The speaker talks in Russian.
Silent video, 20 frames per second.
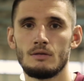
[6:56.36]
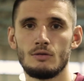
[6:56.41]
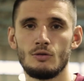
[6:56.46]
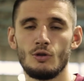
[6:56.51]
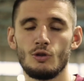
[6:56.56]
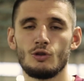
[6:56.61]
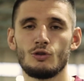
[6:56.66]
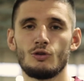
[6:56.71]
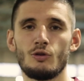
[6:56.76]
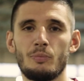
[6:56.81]

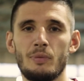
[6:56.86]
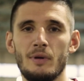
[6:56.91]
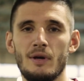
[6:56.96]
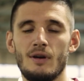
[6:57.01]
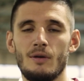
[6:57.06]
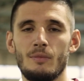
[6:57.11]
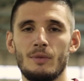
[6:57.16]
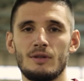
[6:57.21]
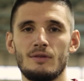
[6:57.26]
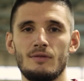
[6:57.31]
Тот, кто
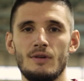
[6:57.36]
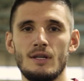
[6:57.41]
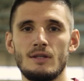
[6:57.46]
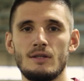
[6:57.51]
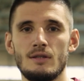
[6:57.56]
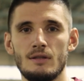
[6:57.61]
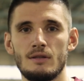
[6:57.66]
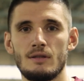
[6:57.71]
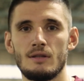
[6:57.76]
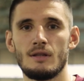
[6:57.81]
первым
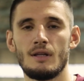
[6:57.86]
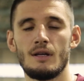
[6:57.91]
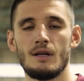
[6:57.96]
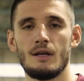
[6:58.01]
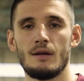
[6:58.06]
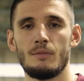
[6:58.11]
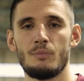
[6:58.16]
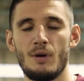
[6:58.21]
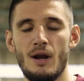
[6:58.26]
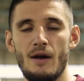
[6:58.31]
ответит
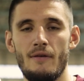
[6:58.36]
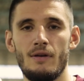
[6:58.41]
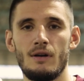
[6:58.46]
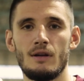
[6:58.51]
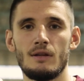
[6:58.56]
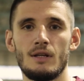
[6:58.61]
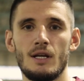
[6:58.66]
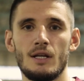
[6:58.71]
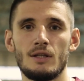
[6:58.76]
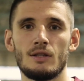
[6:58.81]
на,
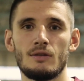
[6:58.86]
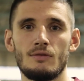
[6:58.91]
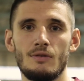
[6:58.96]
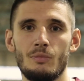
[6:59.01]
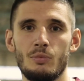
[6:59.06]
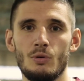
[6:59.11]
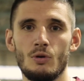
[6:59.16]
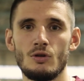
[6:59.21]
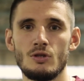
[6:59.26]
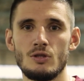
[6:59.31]
правильно на этот
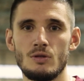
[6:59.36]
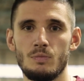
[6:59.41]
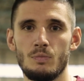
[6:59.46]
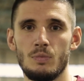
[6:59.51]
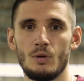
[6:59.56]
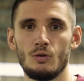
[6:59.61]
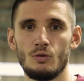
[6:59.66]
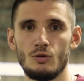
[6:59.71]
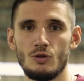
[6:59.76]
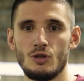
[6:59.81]
вопрос,
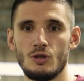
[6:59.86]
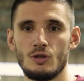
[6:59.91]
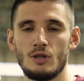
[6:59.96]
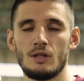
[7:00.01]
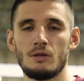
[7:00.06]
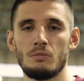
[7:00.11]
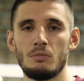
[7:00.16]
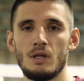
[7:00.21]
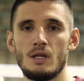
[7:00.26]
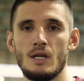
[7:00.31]
получит
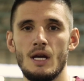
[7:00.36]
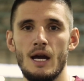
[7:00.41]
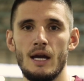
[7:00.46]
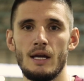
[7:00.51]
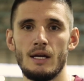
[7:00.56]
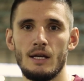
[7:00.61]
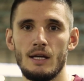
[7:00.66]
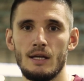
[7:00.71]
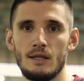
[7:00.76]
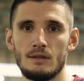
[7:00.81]
от
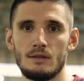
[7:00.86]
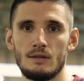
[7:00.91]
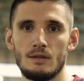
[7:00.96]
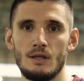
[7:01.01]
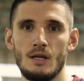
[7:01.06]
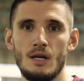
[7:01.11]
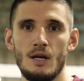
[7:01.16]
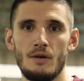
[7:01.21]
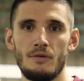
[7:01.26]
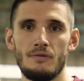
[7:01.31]
меня и от
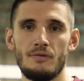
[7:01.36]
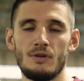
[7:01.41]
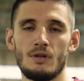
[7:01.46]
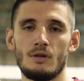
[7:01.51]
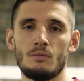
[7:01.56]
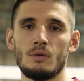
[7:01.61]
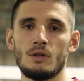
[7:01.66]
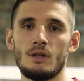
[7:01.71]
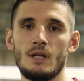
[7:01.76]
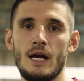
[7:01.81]

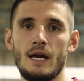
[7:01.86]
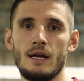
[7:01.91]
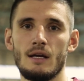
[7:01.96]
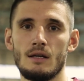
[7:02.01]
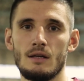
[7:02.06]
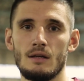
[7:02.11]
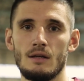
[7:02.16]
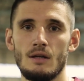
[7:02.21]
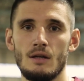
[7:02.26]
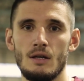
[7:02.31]
фирмы
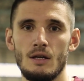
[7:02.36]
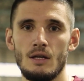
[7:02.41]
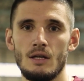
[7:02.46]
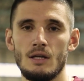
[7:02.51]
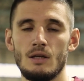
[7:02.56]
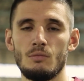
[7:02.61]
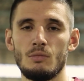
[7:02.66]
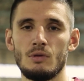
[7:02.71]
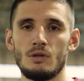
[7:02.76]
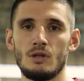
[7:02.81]
Nike
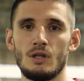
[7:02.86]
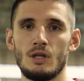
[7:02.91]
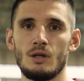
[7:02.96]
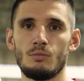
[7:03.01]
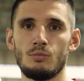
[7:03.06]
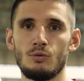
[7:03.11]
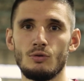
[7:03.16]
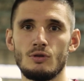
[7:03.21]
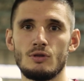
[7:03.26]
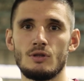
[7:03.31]

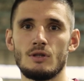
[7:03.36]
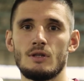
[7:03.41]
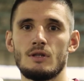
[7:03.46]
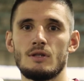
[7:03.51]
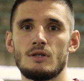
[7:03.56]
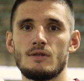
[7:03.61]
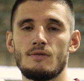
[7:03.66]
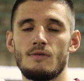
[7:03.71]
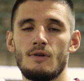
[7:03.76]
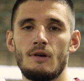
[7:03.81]
именные
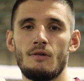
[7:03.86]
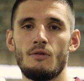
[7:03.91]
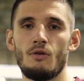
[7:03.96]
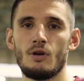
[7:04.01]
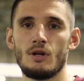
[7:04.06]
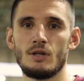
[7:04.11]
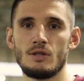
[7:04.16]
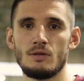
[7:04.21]
бутсы своего